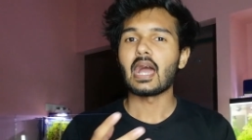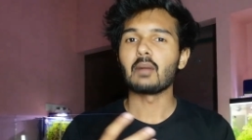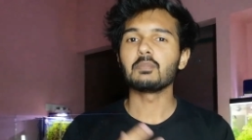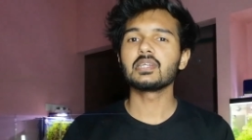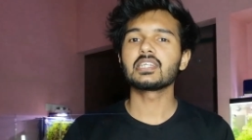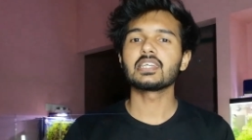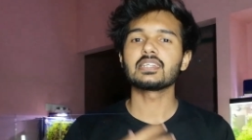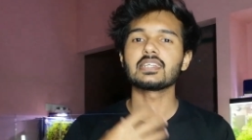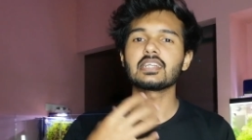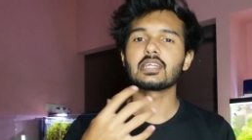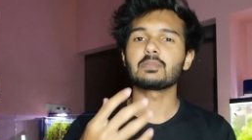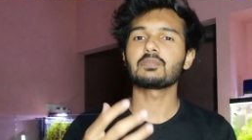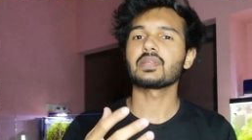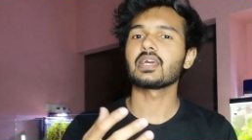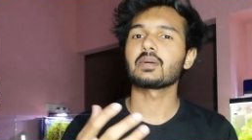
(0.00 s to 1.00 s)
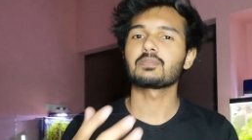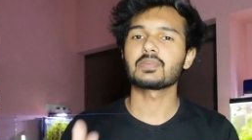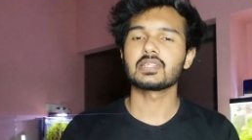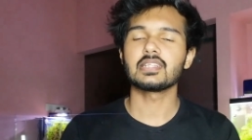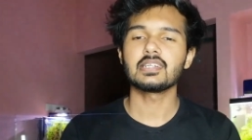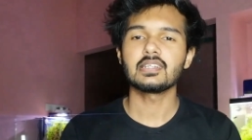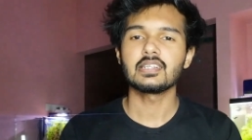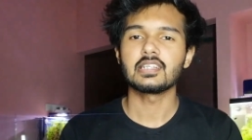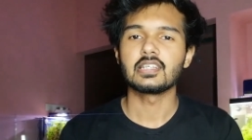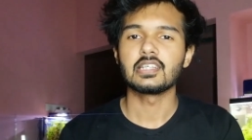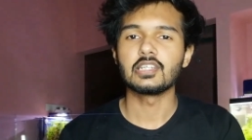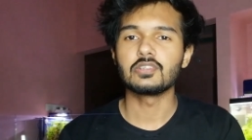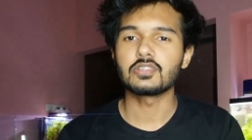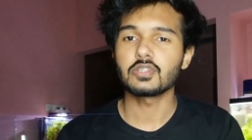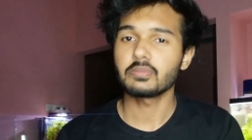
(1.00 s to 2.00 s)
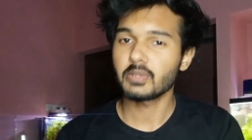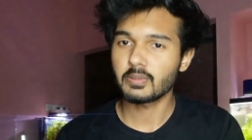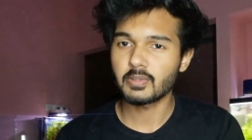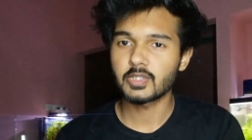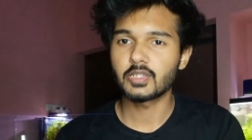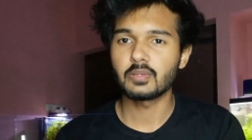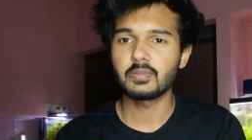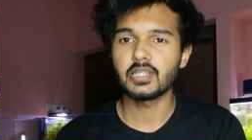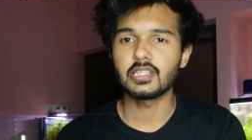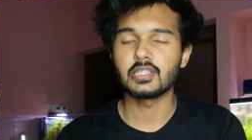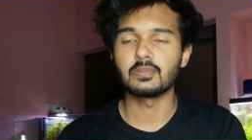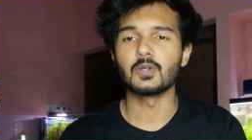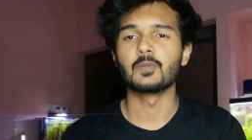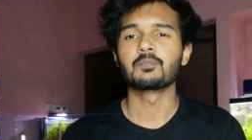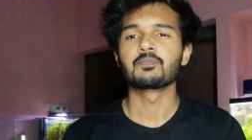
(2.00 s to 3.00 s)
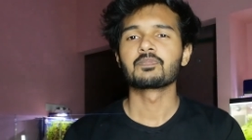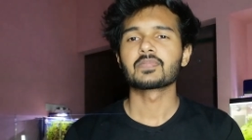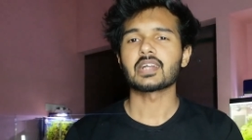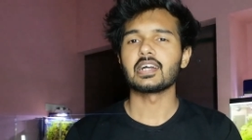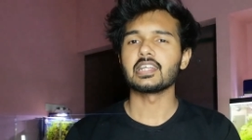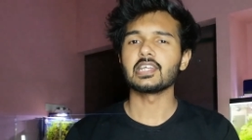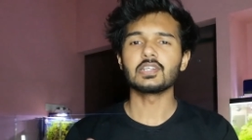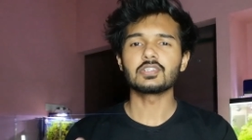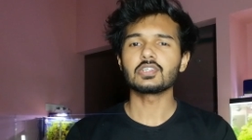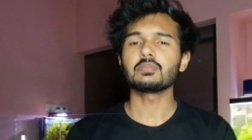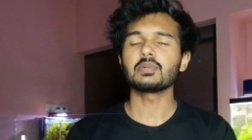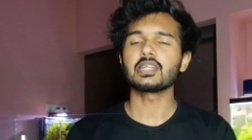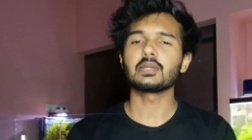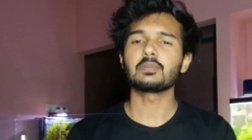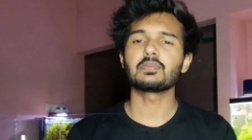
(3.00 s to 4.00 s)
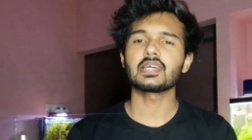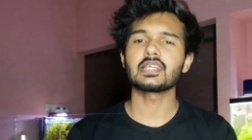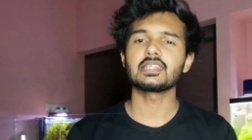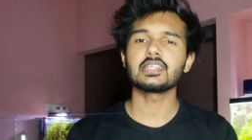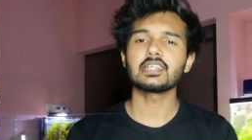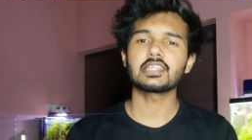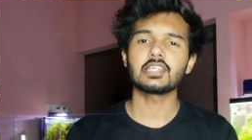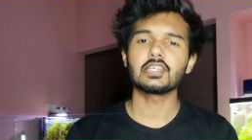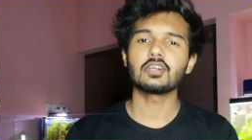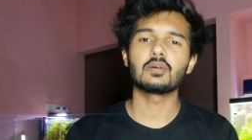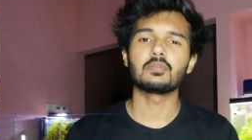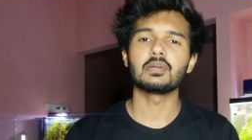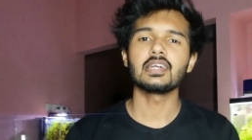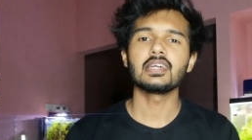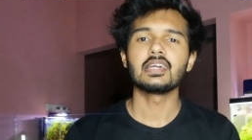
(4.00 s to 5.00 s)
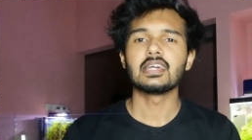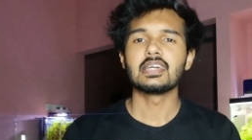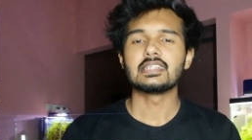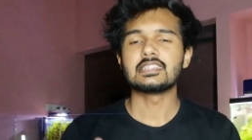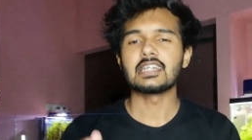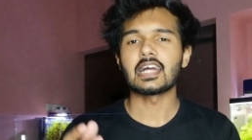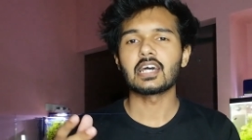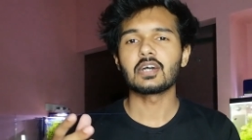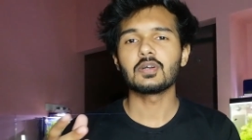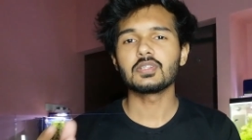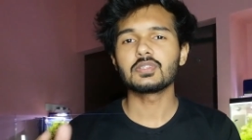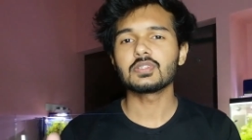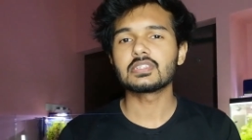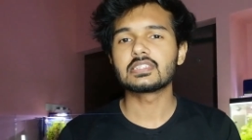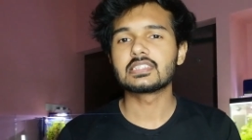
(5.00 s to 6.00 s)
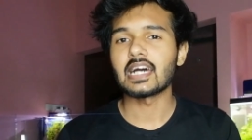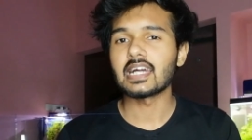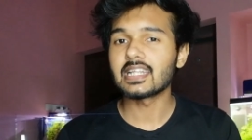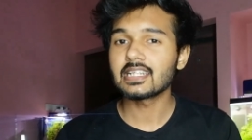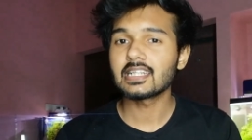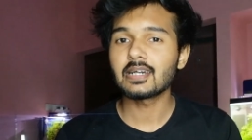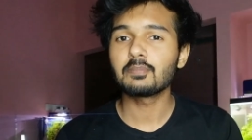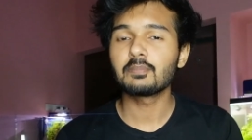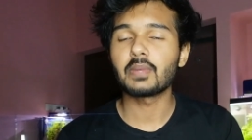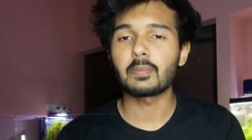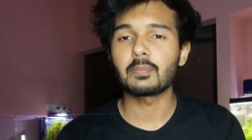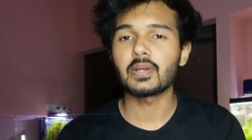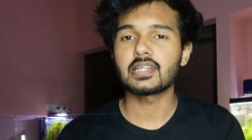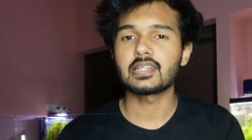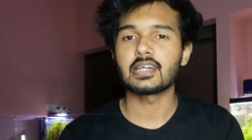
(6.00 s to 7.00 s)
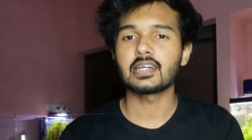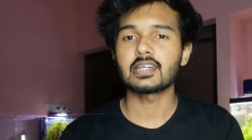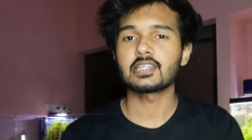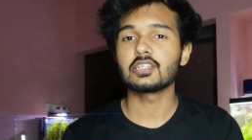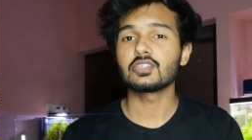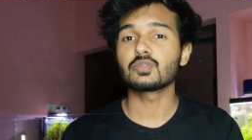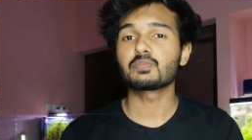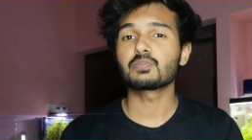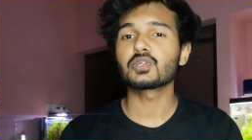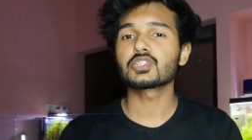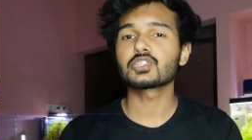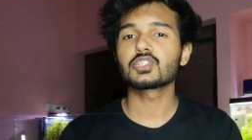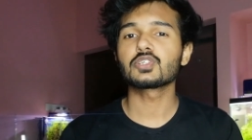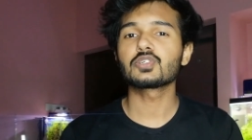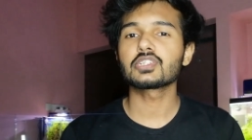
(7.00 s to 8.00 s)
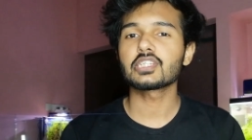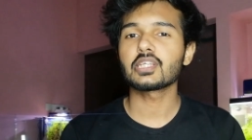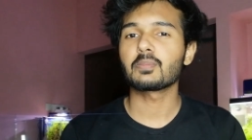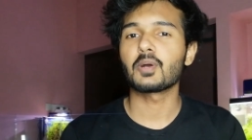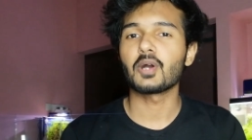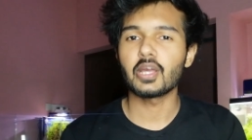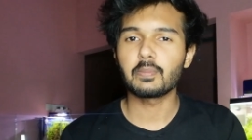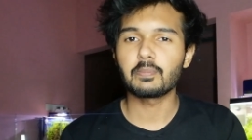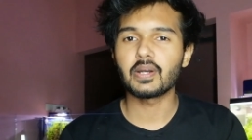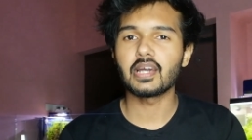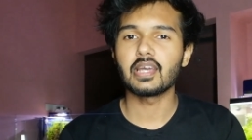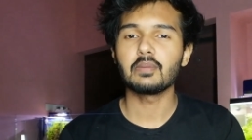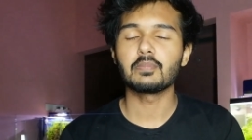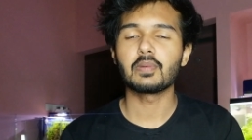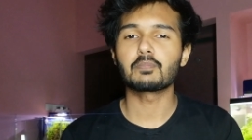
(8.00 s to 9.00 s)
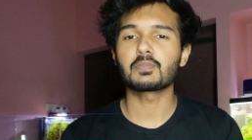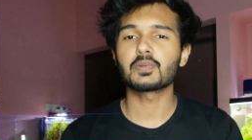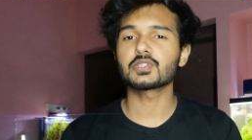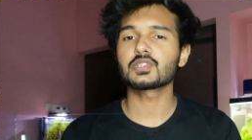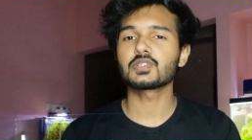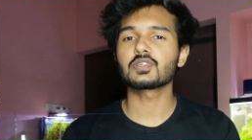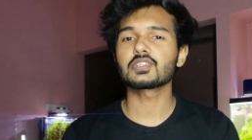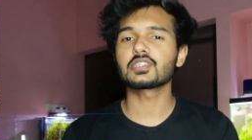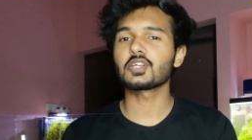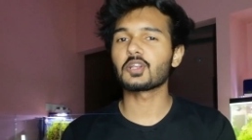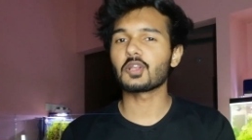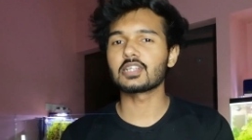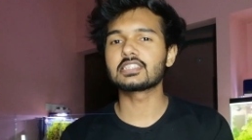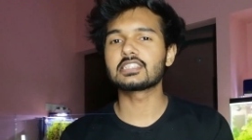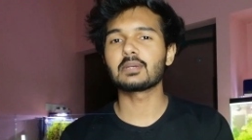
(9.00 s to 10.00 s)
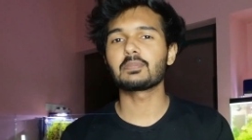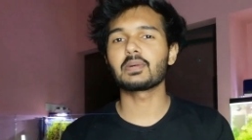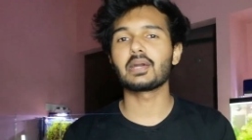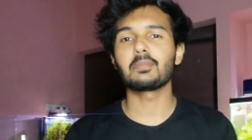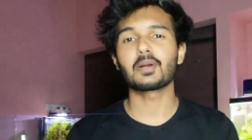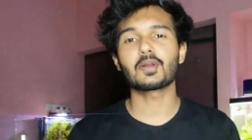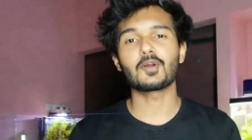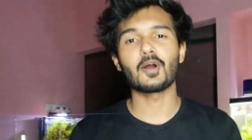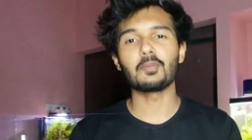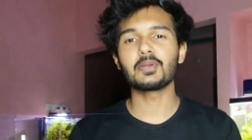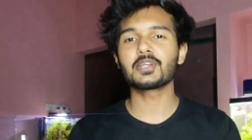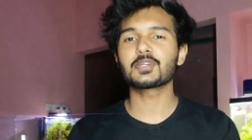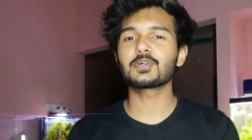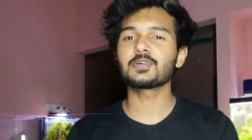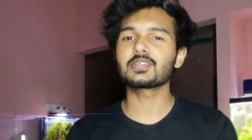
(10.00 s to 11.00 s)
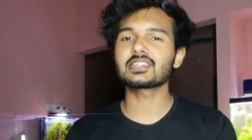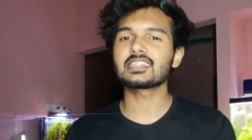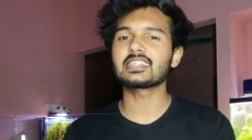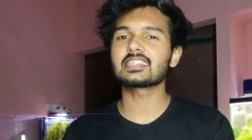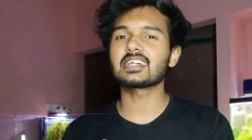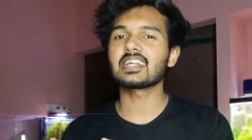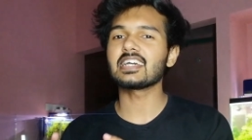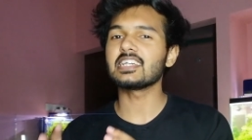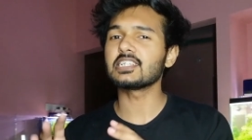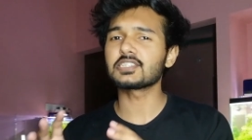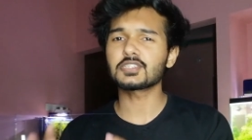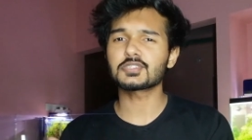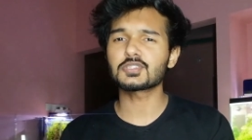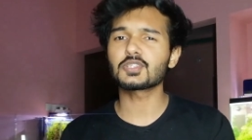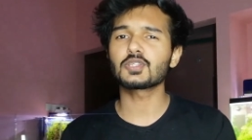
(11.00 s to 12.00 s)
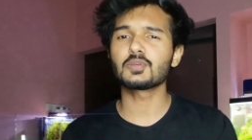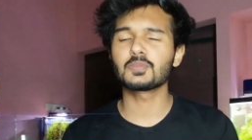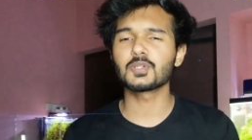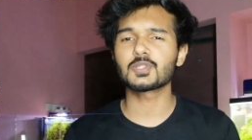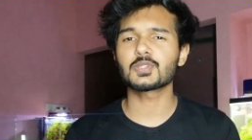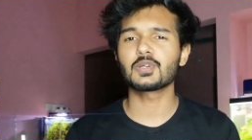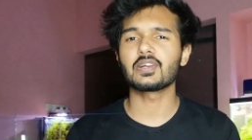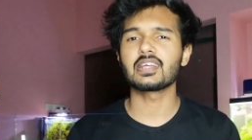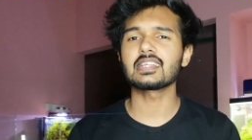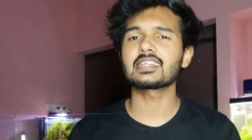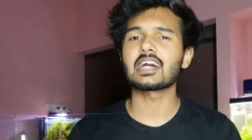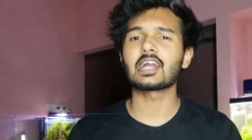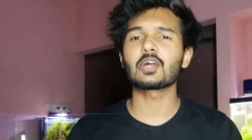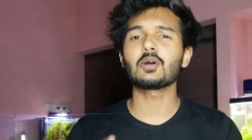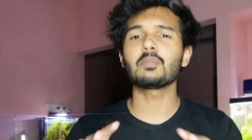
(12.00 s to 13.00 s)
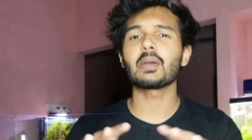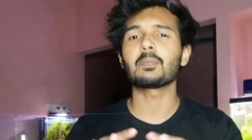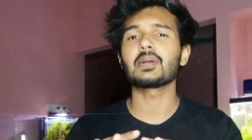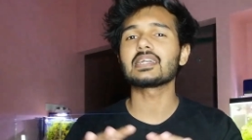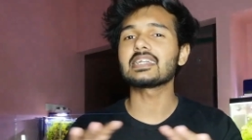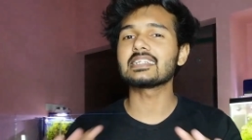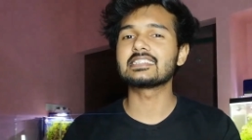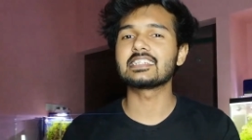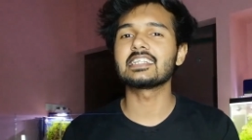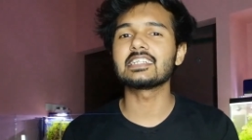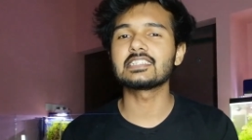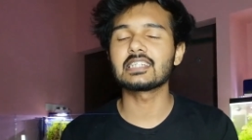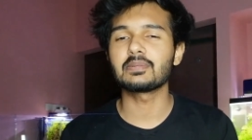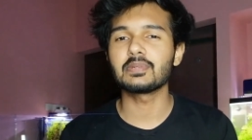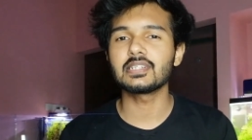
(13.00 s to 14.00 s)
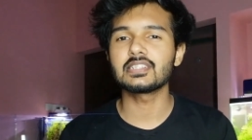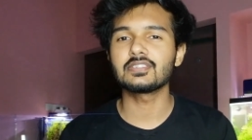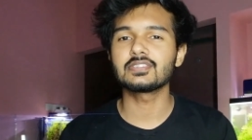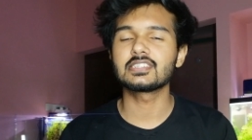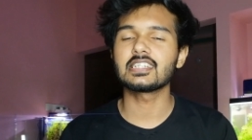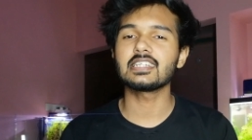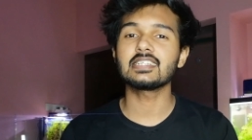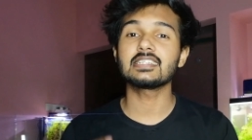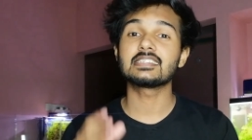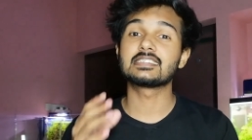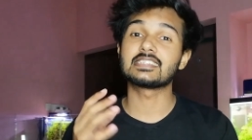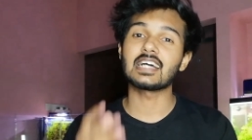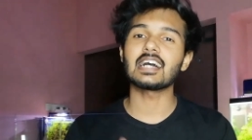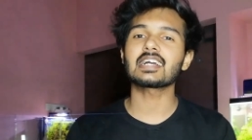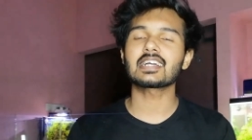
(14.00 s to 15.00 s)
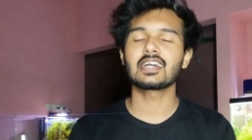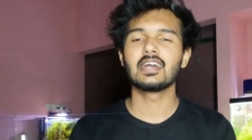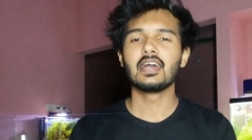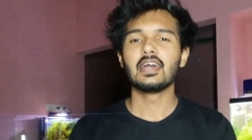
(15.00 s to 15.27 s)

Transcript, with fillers: আমি সেটার রিপ্লাই আপনাদের ইউটিউবের মাধ্যমেই দিব আর ইউটিউবে রিপ্লাই দিলে কি হবে যারা হয়তো জানে না ব্যাপারটা কিন্তু প্রশ্ন করতে ভয় পায় বা প্রশ্ন করতে লজ্জা পায় বা কমেন্ট করতে তারা ইতস্তত বোধ করে তারাও ব্যাপারটা জেনে যাবে যে যাক